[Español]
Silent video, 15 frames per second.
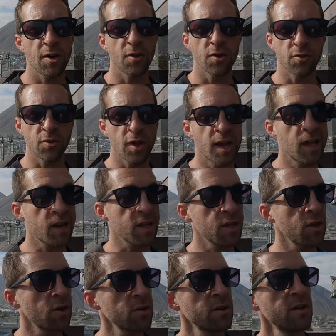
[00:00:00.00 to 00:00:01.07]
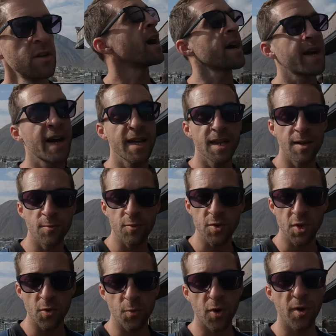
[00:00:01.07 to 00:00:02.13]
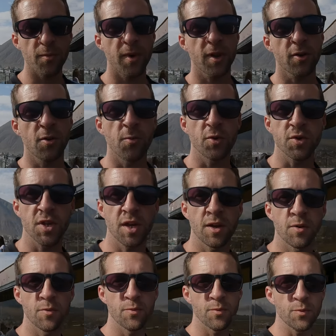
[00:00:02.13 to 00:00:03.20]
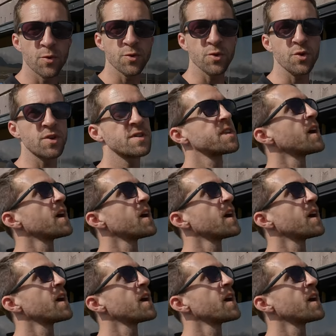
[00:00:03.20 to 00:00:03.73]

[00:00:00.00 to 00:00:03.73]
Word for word: grados de toda la región. Acá en el museo pueden ver cómo se puso